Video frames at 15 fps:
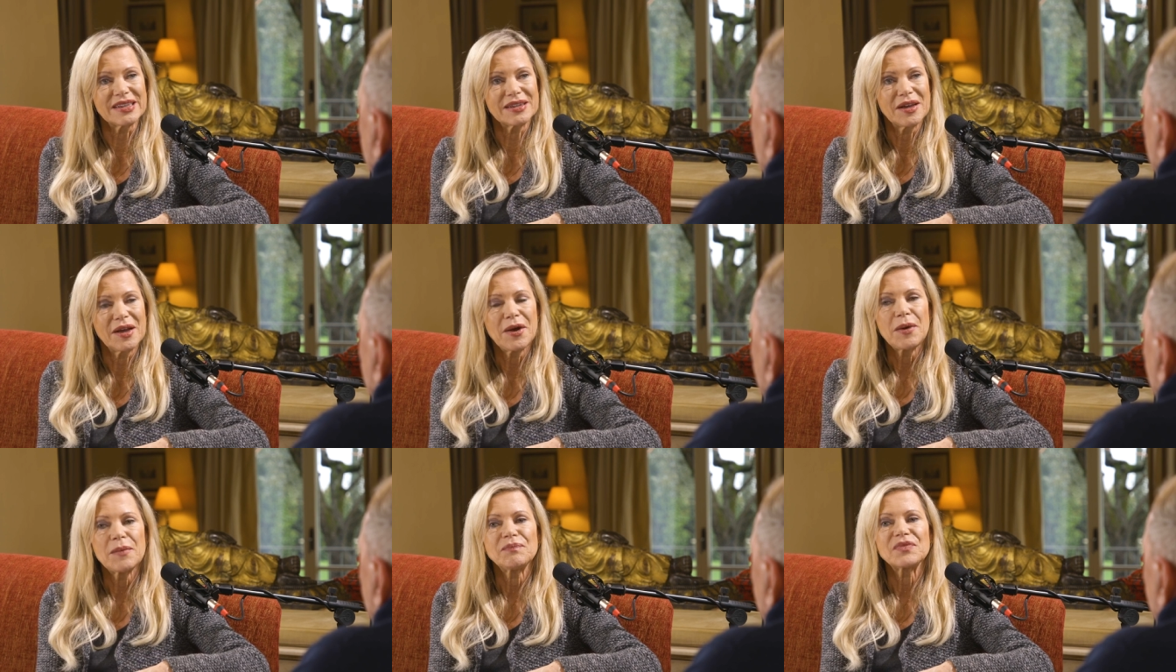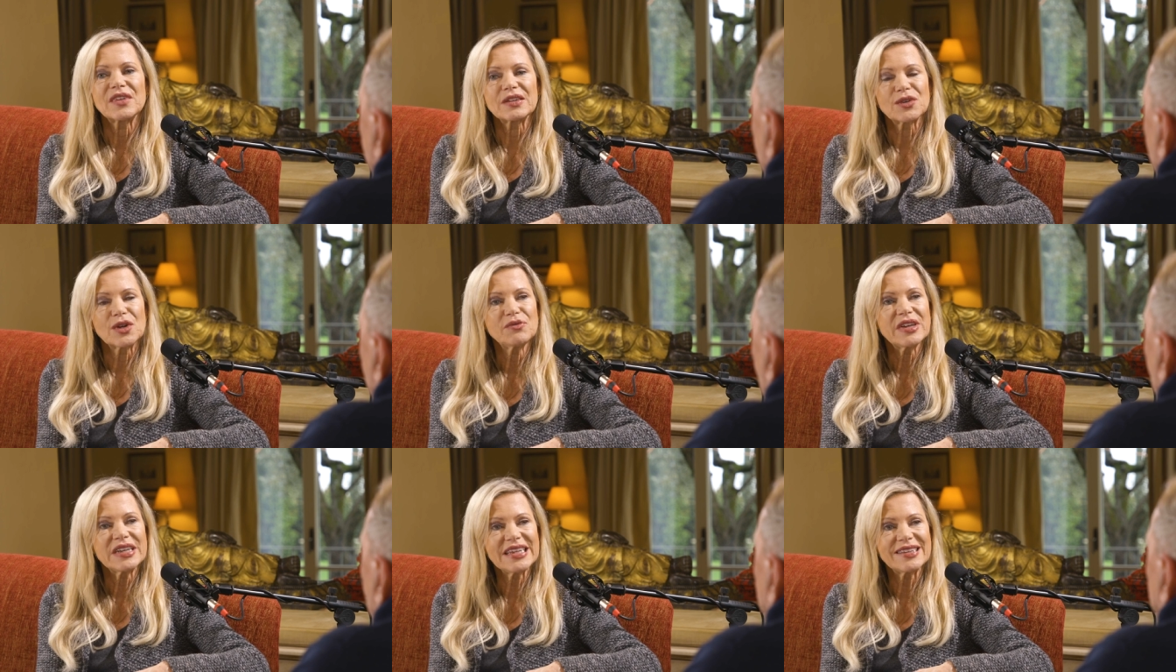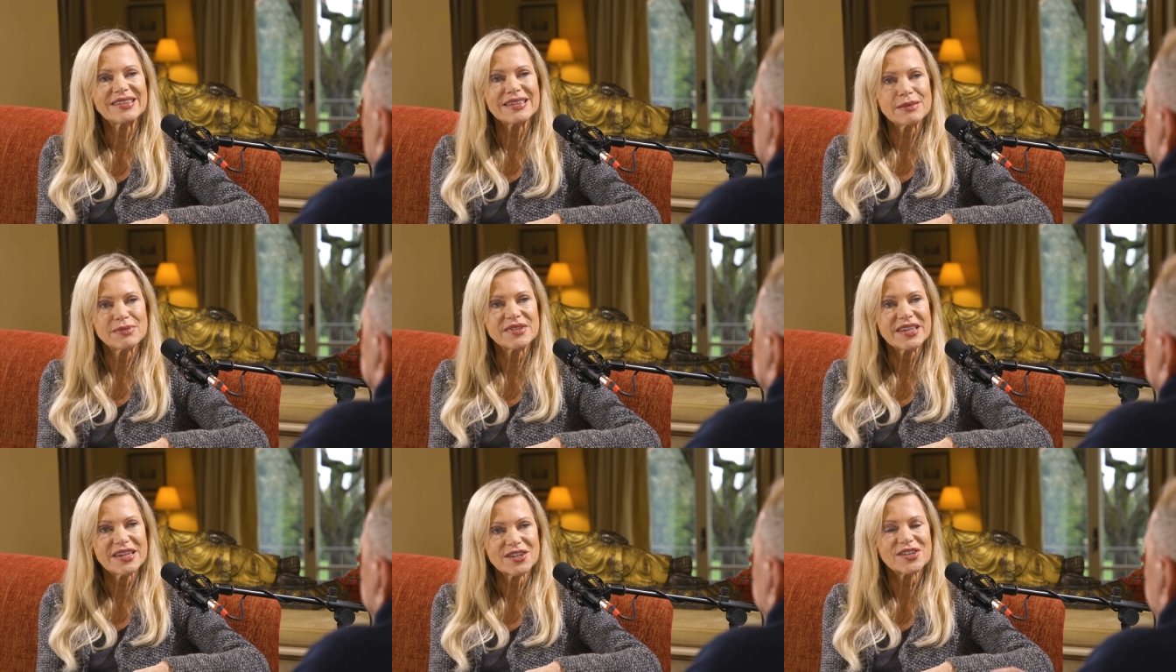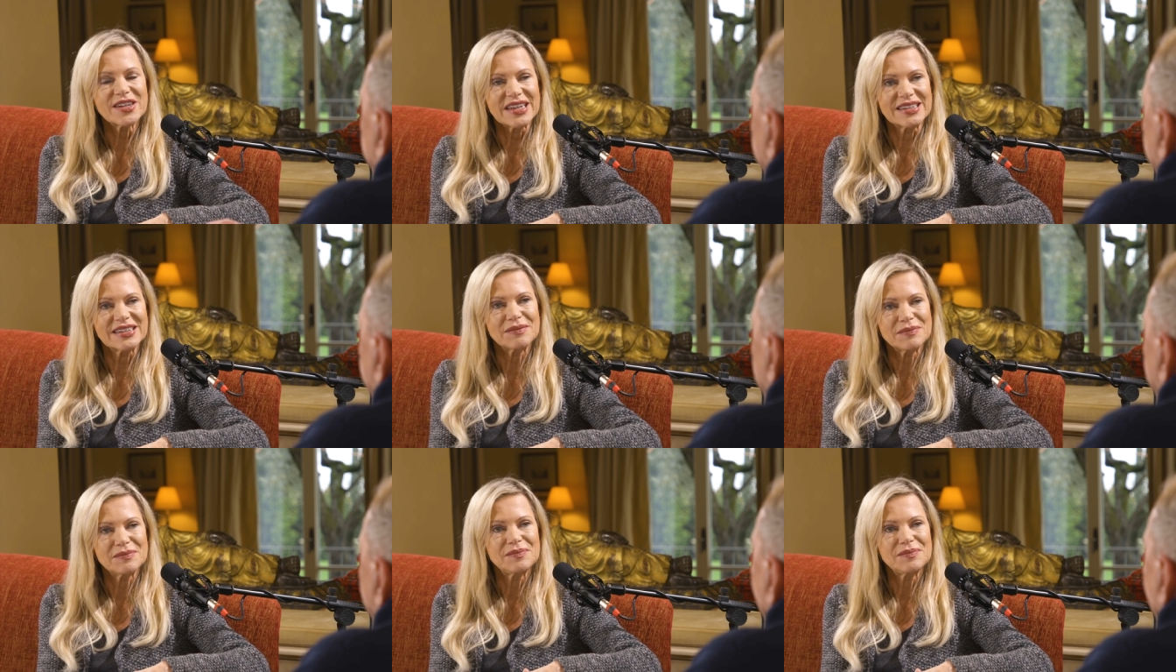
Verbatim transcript: Mhm. Das können wir nicht selbst herstellen.